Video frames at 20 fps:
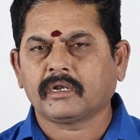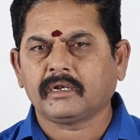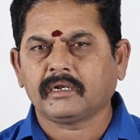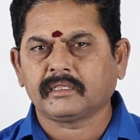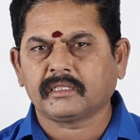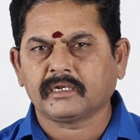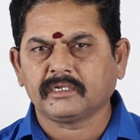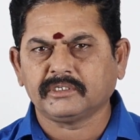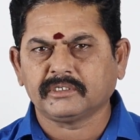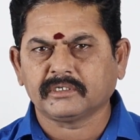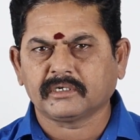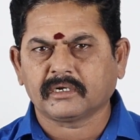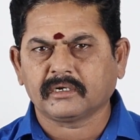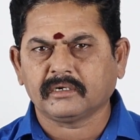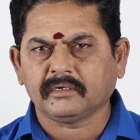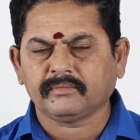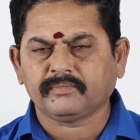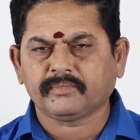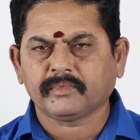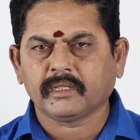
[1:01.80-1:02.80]
முதல்ல
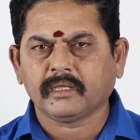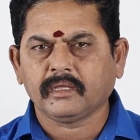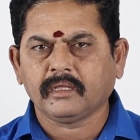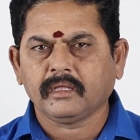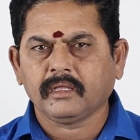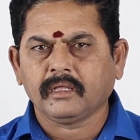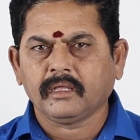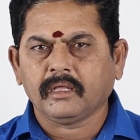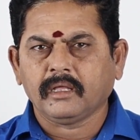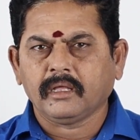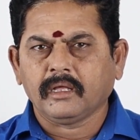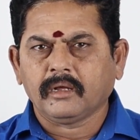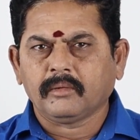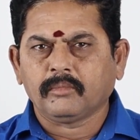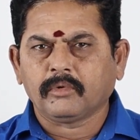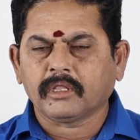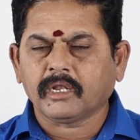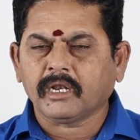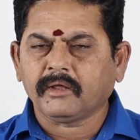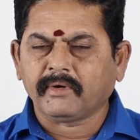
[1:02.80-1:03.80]
தெரிஞ்சுக்கணும்
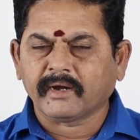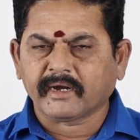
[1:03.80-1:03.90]
முதல்ல